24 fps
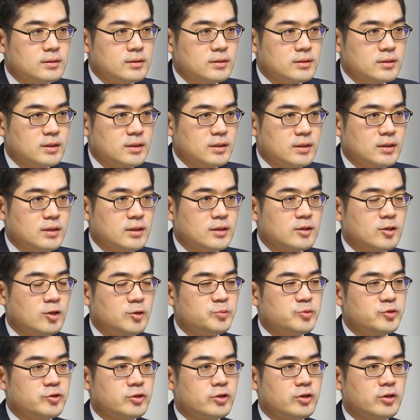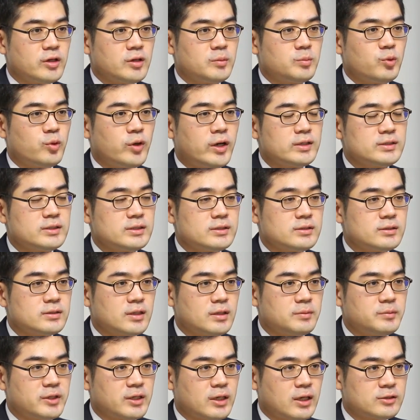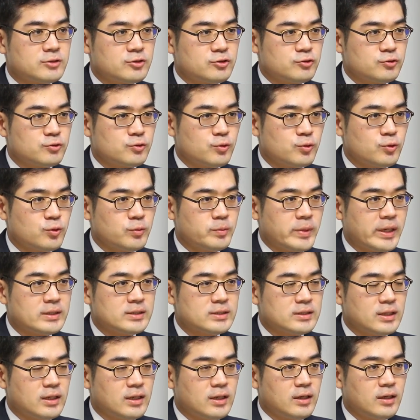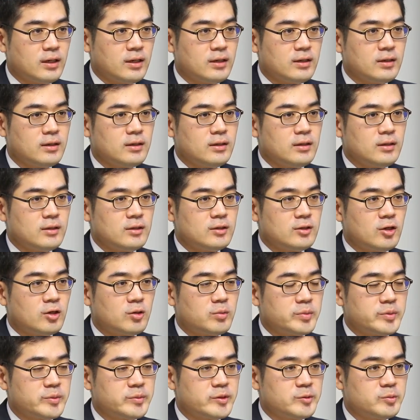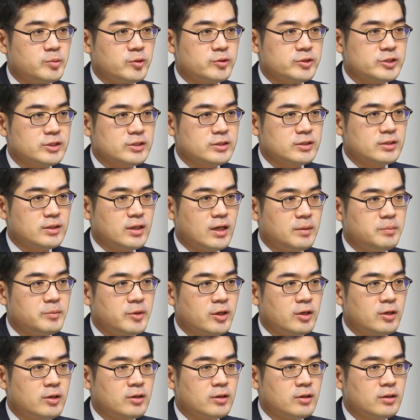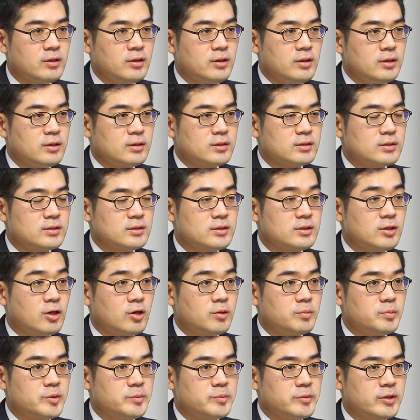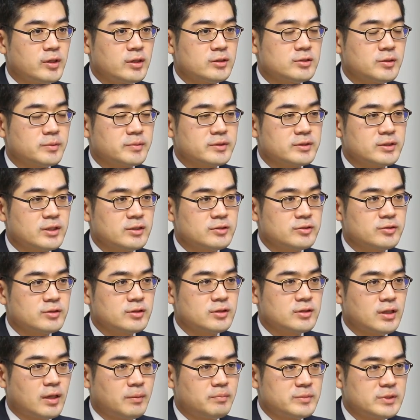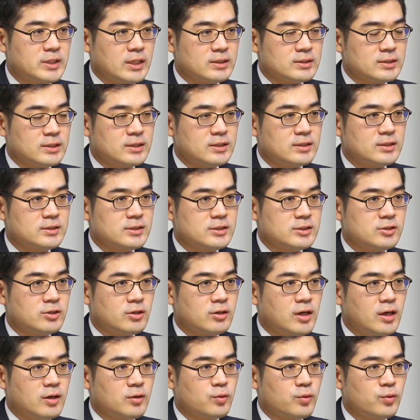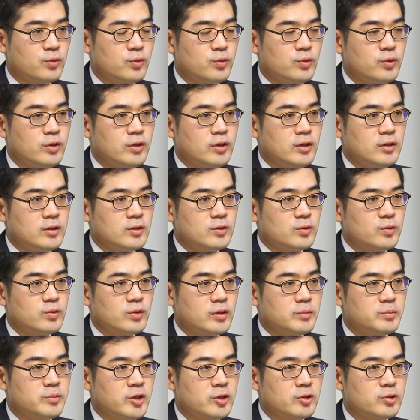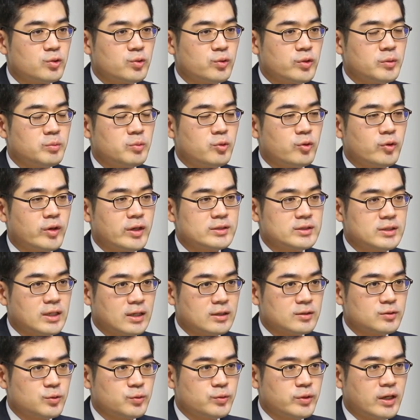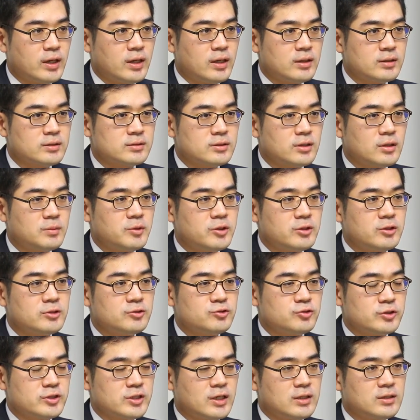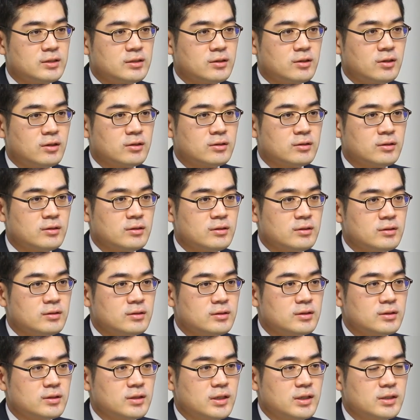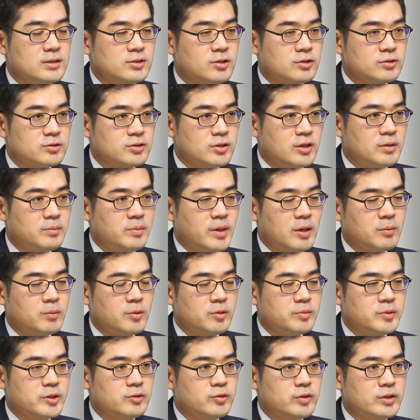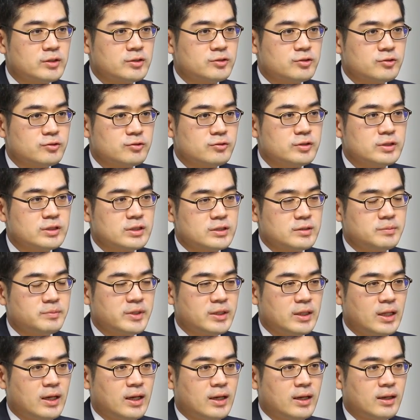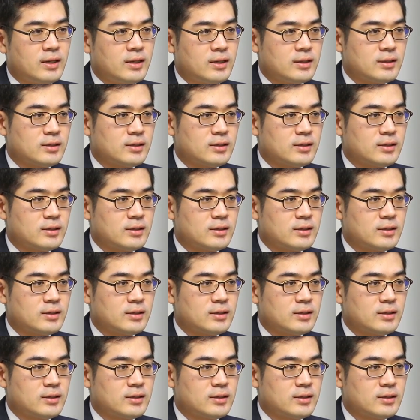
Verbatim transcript: 특히 컴퓨터의 보안 시스템을 갖추고 매체에 영업비밀 표시를 하며 그 영업비밀에 접근할 수 있는 담당자를 지정하고 또한 별도의 보관 장소나 서버를 유지하는 것 등이 적절한 방법이 될 수 있습니다.